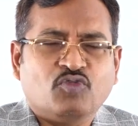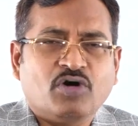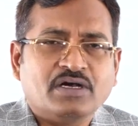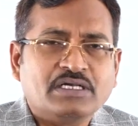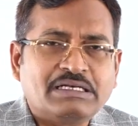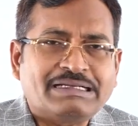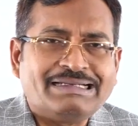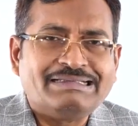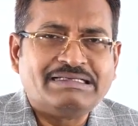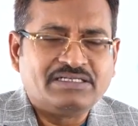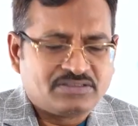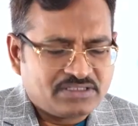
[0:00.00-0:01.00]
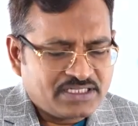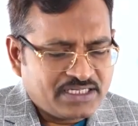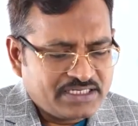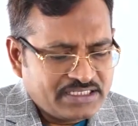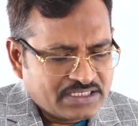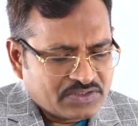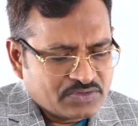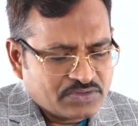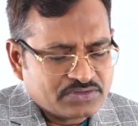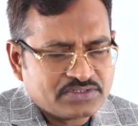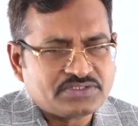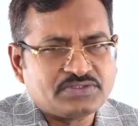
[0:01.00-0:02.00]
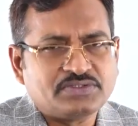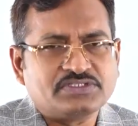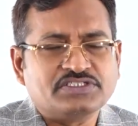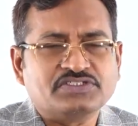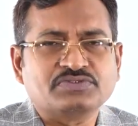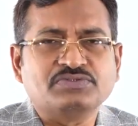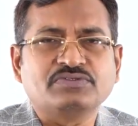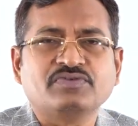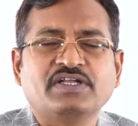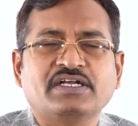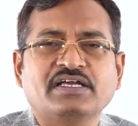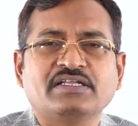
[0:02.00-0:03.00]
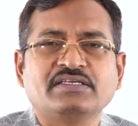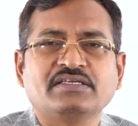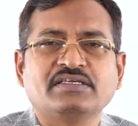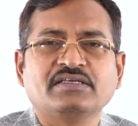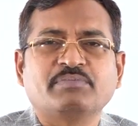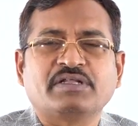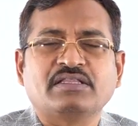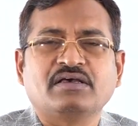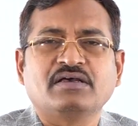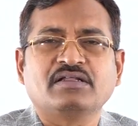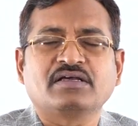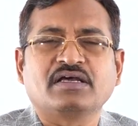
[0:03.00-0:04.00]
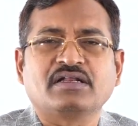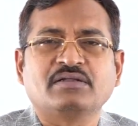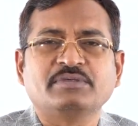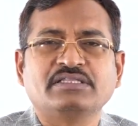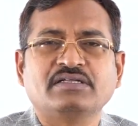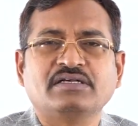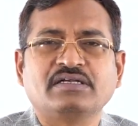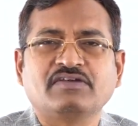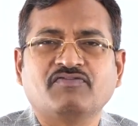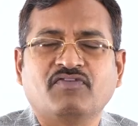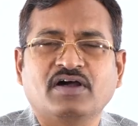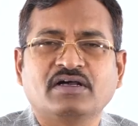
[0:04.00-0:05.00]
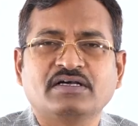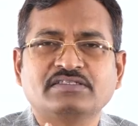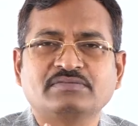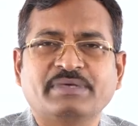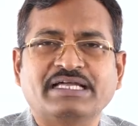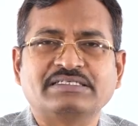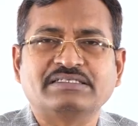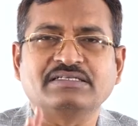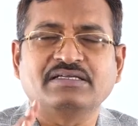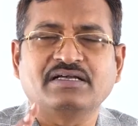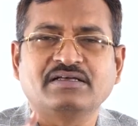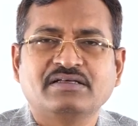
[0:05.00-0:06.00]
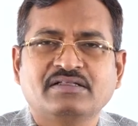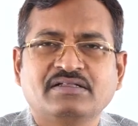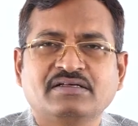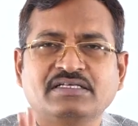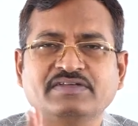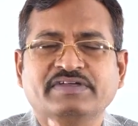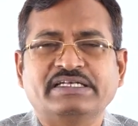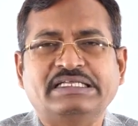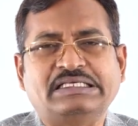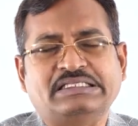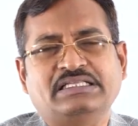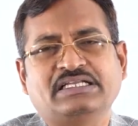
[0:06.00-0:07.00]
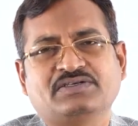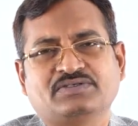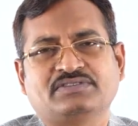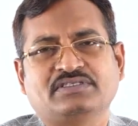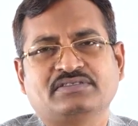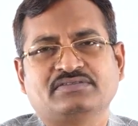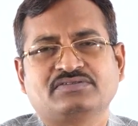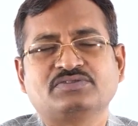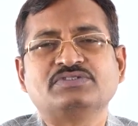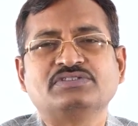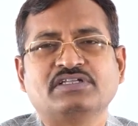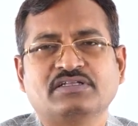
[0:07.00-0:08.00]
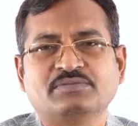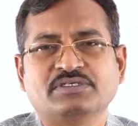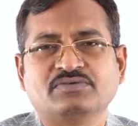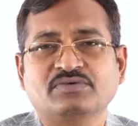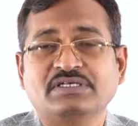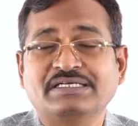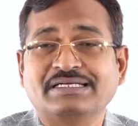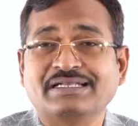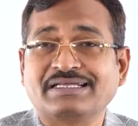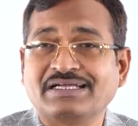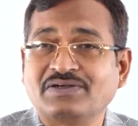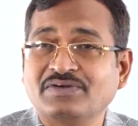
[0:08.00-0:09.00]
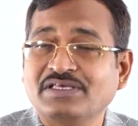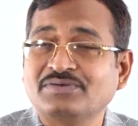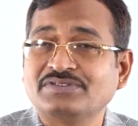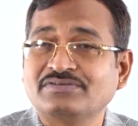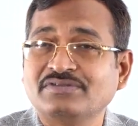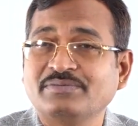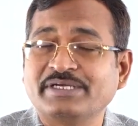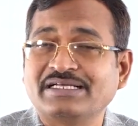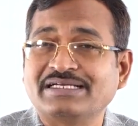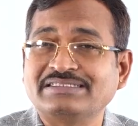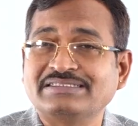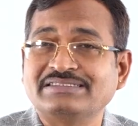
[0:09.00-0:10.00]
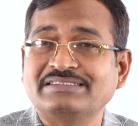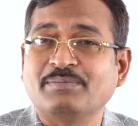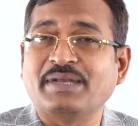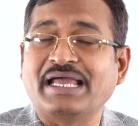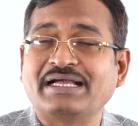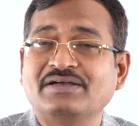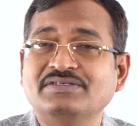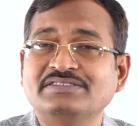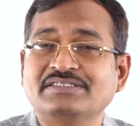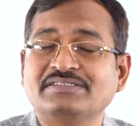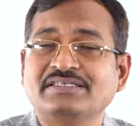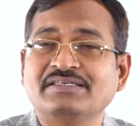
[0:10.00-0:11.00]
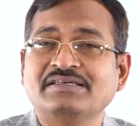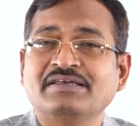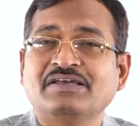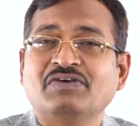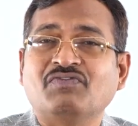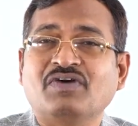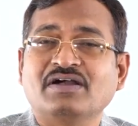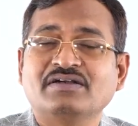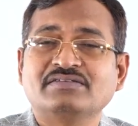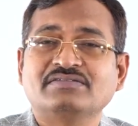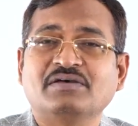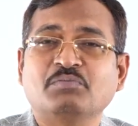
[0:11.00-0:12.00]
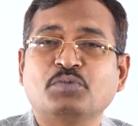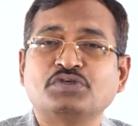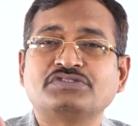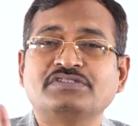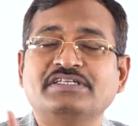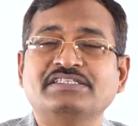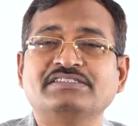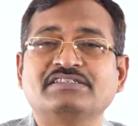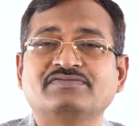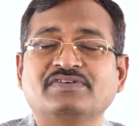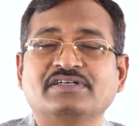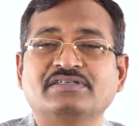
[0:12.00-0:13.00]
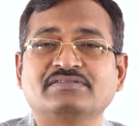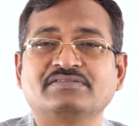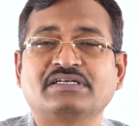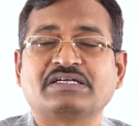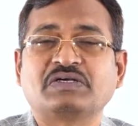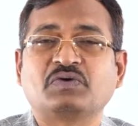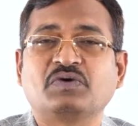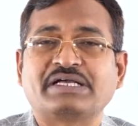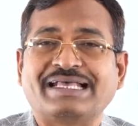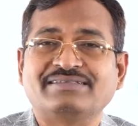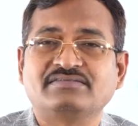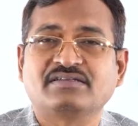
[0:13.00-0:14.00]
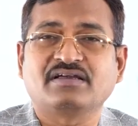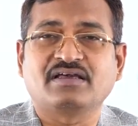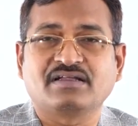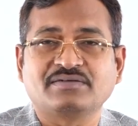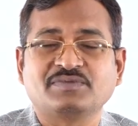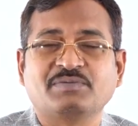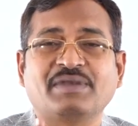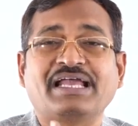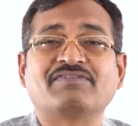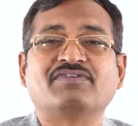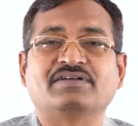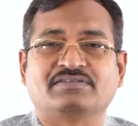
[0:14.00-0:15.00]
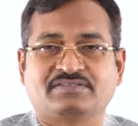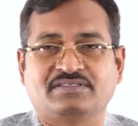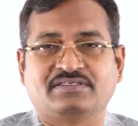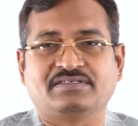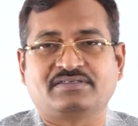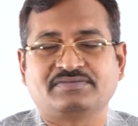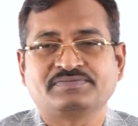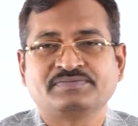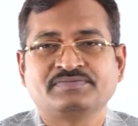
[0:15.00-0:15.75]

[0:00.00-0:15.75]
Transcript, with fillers: వాటర్ కంటెంట్ ఉన్నదాన్ని ఎక్కువ రోజులు స్టోర్ చేసుకుంటూ వెళ్ళడానికి ప్రధాన కారణం ఏంటంటే ఫంగస్ బ్యాక్టీరియా ఇవన్నీ దానికి వస్తాయి చూసింటారు మీరు ఉల్లిగడ్డలకి ఎక్కువ ఏమొస్తుంది పైన కట్ చేస్తే బ్లాక్గా వచ్చేసి ఫంగస్ ద మోస్ట్ డేంజరస్ ఫంగస్ ఎక్కువ క్యాన్సర్ కారకం ఆ బ్లాక్ ఫంగస్ అన్నట్టు